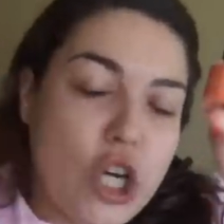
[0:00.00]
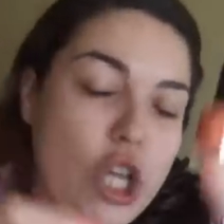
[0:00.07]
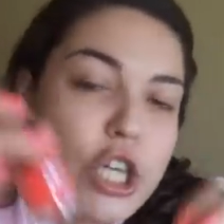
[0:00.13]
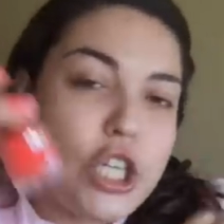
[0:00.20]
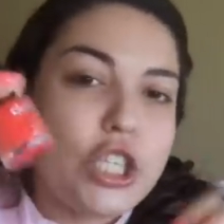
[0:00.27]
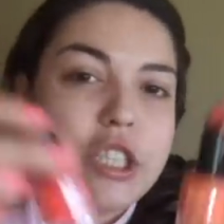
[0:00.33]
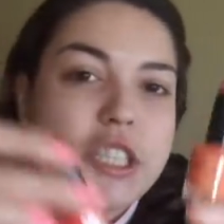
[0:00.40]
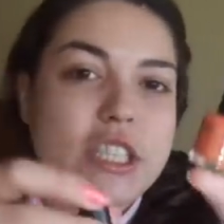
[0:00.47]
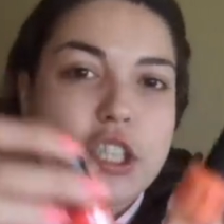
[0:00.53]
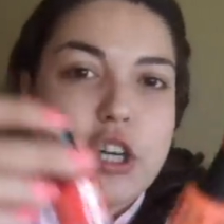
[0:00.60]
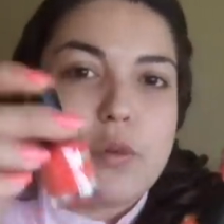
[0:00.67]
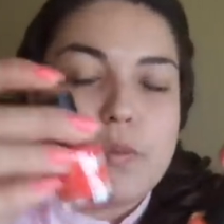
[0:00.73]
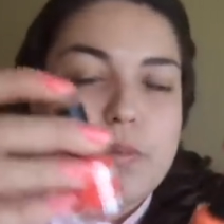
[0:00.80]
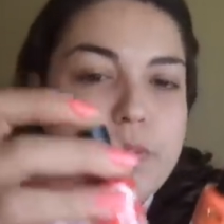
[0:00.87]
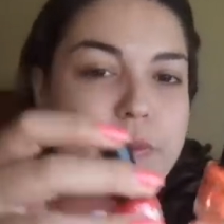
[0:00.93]
códigos, ni,
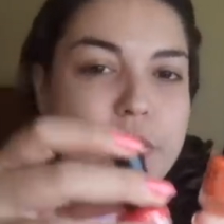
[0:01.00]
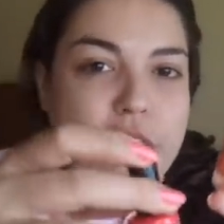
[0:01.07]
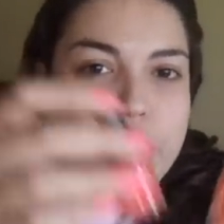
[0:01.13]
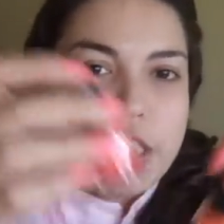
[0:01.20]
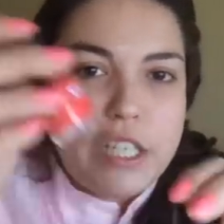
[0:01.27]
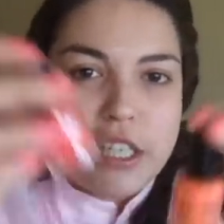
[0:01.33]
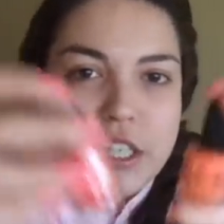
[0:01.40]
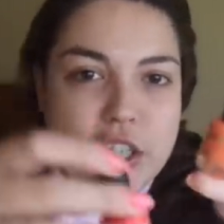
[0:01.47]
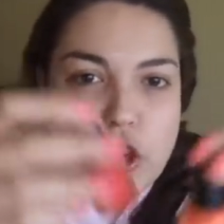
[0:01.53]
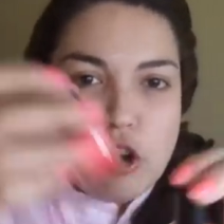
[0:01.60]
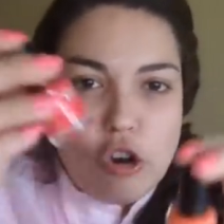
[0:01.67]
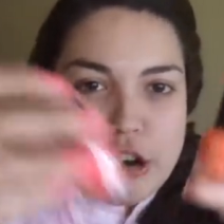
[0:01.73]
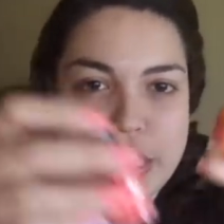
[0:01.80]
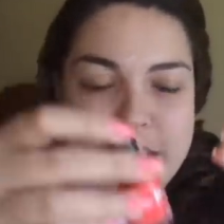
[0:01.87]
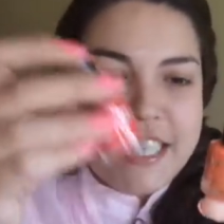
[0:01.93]
ni
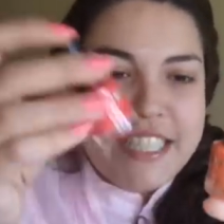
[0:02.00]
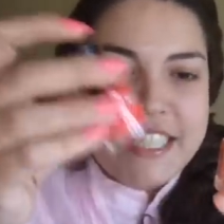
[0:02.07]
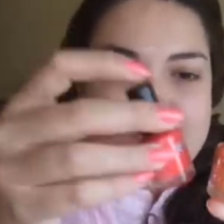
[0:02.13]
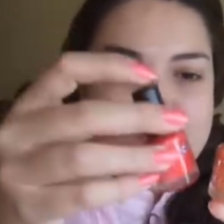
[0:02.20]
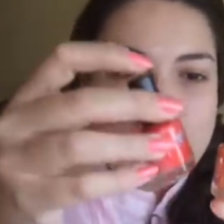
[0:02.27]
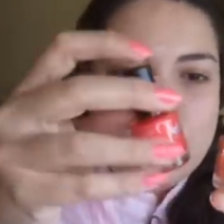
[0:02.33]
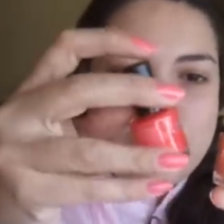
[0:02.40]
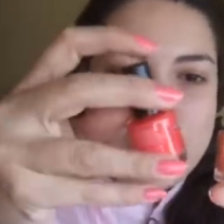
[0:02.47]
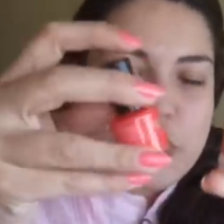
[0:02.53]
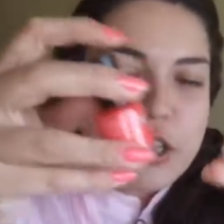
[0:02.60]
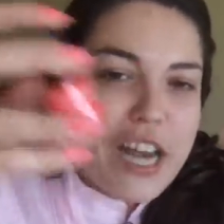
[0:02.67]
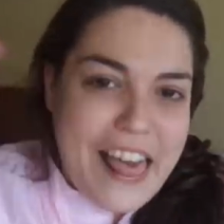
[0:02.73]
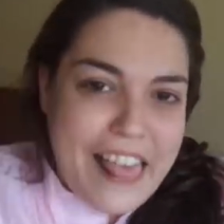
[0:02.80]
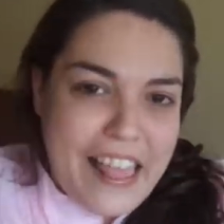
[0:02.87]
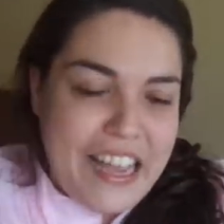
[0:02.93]
colores, ni números,
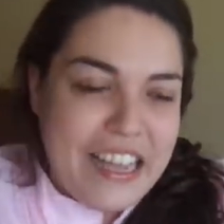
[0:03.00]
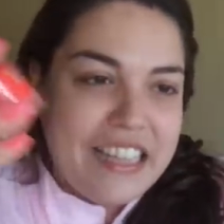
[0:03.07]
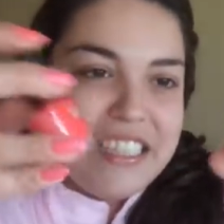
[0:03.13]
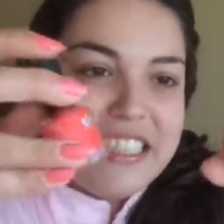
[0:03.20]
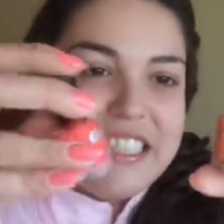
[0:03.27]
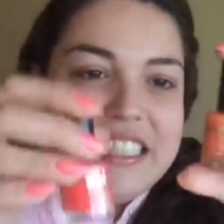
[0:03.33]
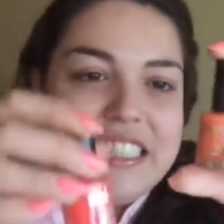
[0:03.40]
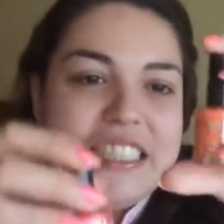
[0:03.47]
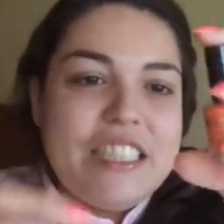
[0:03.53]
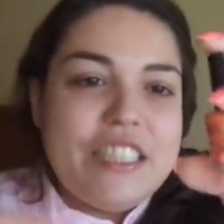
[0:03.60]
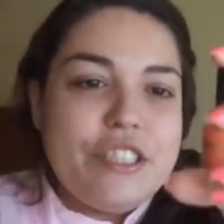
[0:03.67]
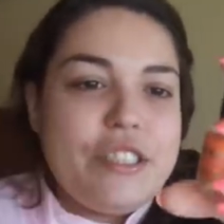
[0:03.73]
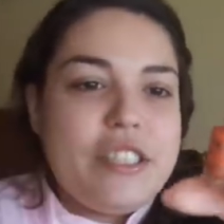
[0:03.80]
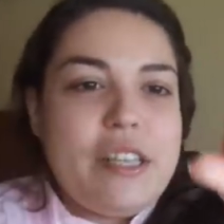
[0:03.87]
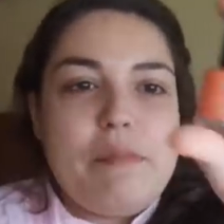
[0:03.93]
nada.
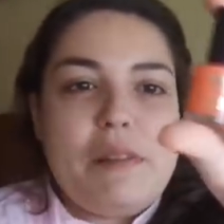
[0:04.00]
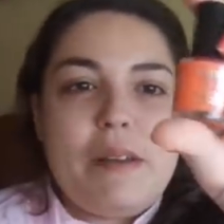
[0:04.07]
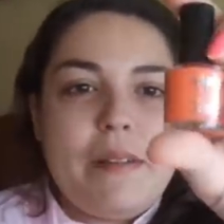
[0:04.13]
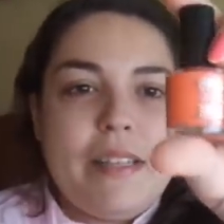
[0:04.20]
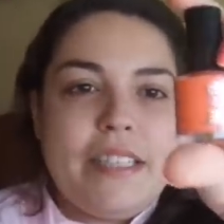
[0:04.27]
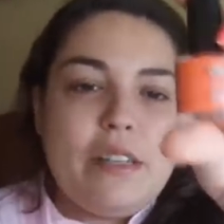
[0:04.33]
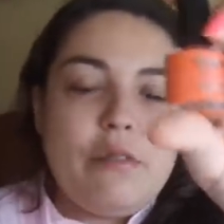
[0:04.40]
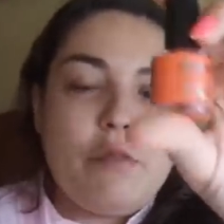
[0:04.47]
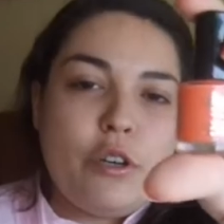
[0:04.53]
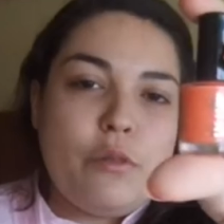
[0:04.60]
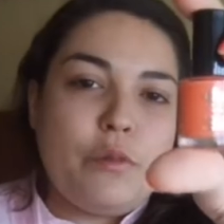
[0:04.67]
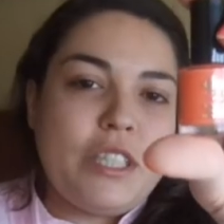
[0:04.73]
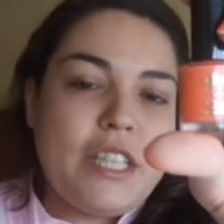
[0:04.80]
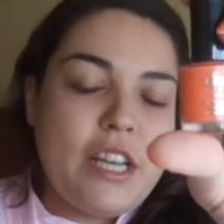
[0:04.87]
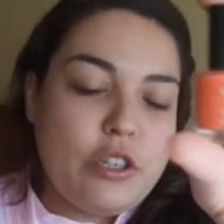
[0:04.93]
Simplemente,
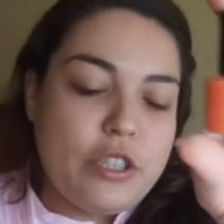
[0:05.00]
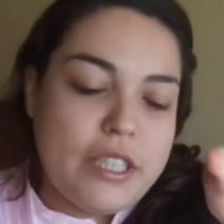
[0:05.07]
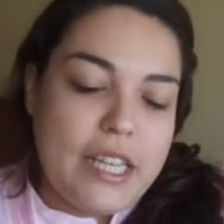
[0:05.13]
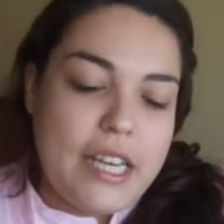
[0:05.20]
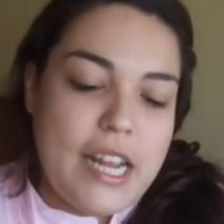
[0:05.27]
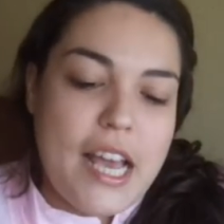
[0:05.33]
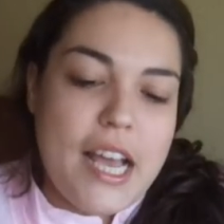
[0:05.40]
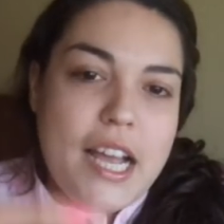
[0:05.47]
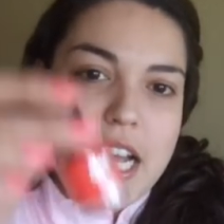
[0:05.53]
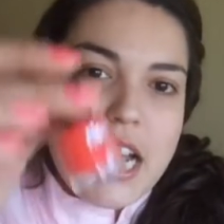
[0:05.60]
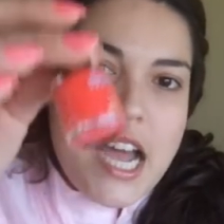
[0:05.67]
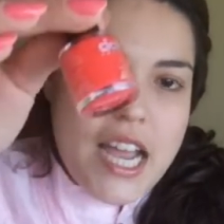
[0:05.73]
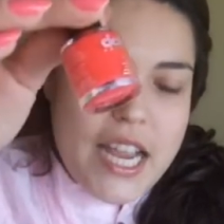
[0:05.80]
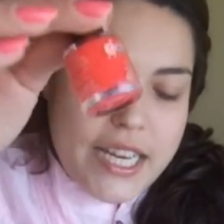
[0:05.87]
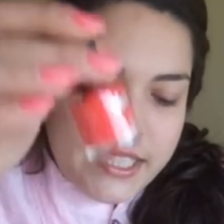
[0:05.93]
bueno, pues tengo este
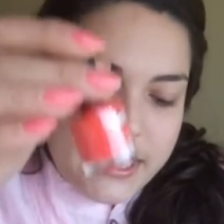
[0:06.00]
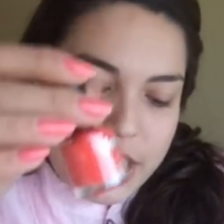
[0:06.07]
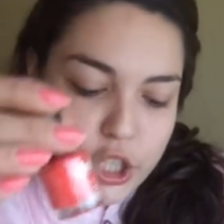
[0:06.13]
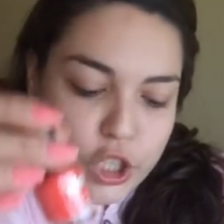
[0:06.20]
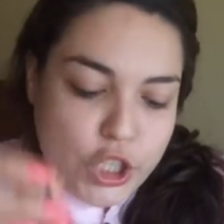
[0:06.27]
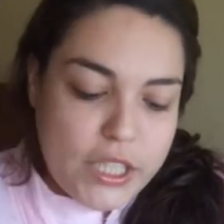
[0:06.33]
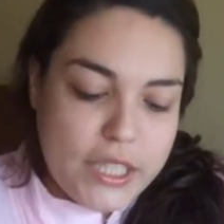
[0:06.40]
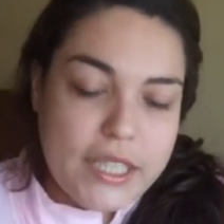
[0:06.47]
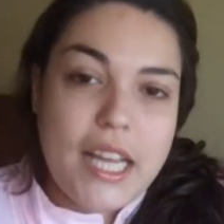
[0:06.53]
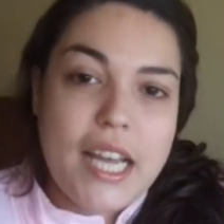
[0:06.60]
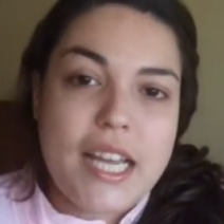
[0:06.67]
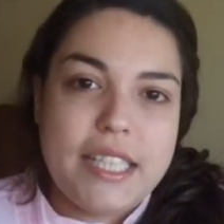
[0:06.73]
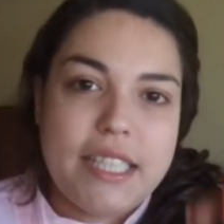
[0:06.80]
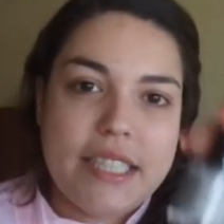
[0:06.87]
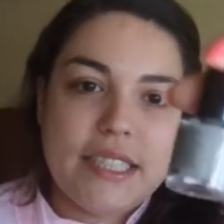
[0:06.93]
naranja, este
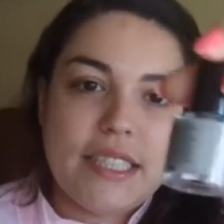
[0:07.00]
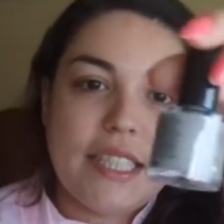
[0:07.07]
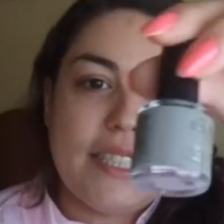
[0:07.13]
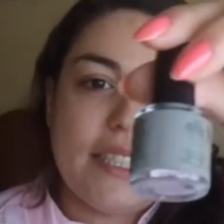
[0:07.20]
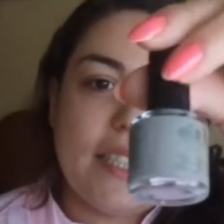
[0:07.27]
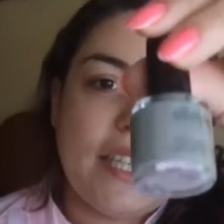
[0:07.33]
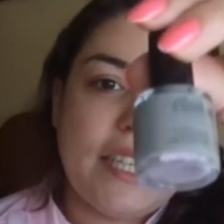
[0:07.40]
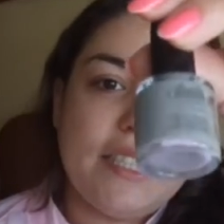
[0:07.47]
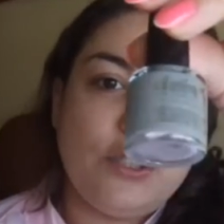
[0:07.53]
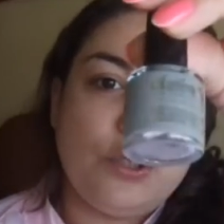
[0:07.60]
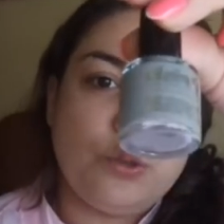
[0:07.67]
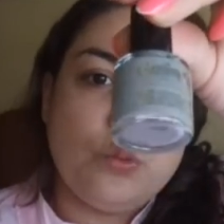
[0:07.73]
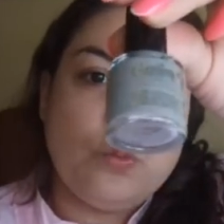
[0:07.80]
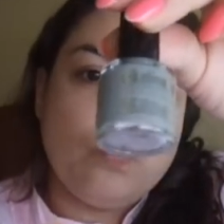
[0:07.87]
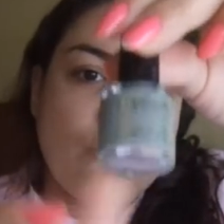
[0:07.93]
rosita y este que
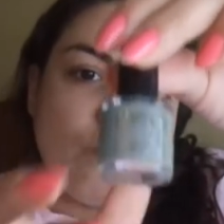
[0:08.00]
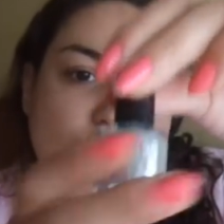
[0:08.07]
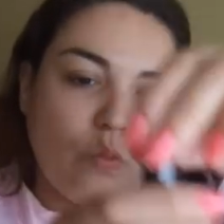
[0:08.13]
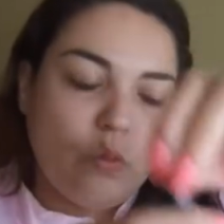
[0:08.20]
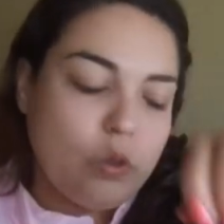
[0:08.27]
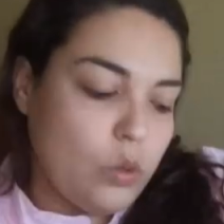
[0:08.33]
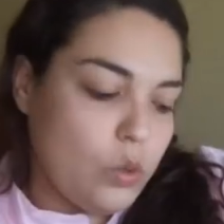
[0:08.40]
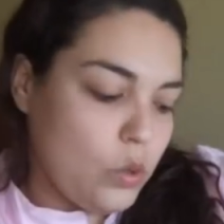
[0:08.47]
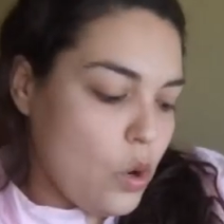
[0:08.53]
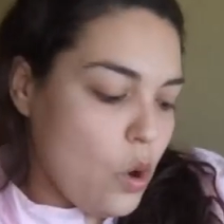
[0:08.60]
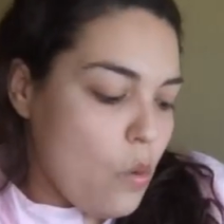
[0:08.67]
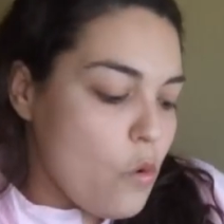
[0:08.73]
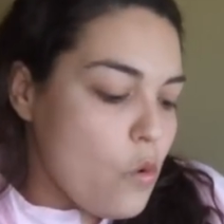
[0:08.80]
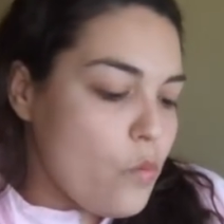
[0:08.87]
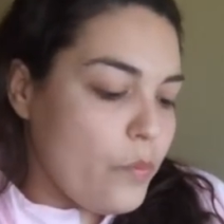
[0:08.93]
es un
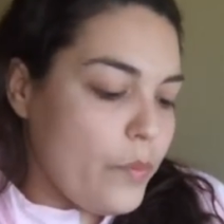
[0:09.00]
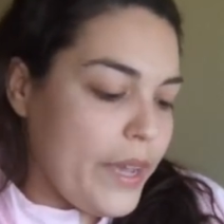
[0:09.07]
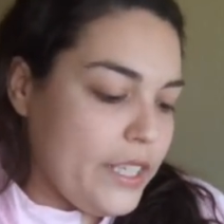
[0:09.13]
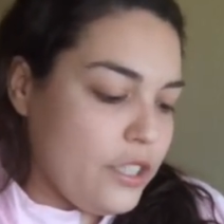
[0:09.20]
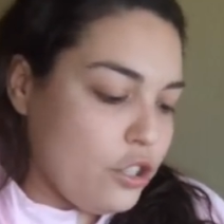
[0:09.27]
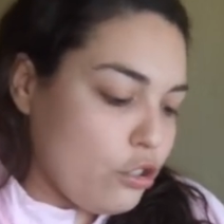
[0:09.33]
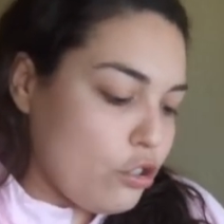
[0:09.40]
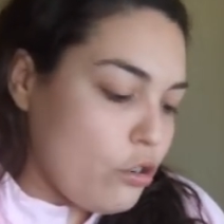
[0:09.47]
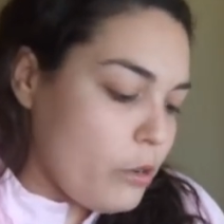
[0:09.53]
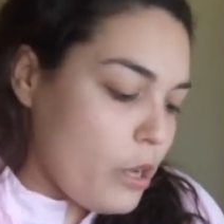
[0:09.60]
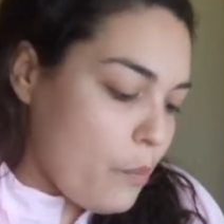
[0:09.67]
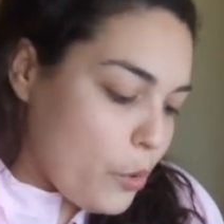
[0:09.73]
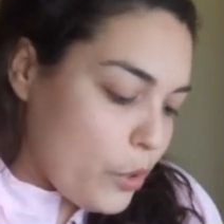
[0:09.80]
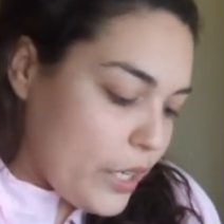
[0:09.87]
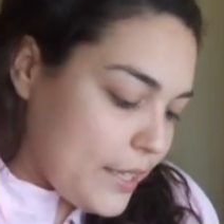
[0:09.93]
común beige. Os lo voy
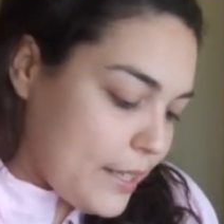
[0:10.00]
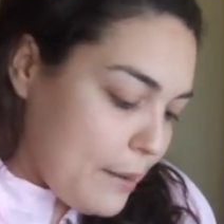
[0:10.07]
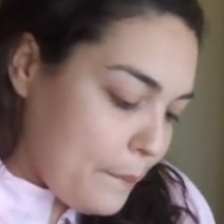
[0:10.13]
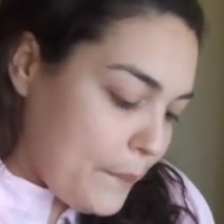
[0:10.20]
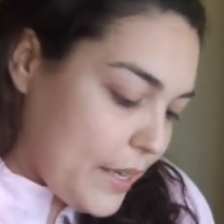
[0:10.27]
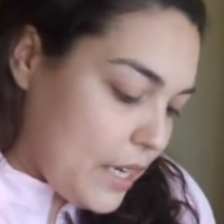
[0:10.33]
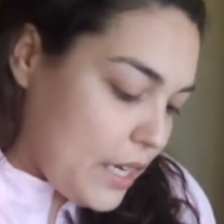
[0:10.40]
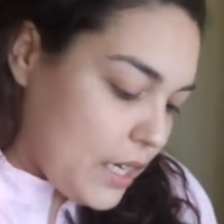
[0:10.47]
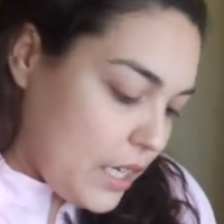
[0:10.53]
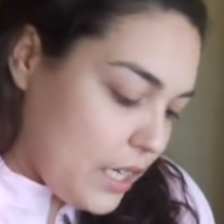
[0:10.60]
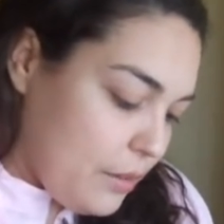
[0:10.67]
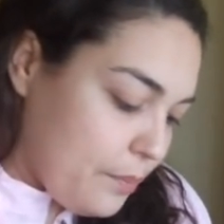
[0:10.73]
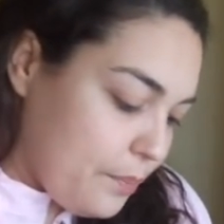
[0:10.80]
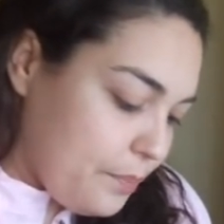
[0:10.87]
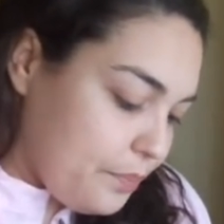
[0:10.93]
a poner también aquí.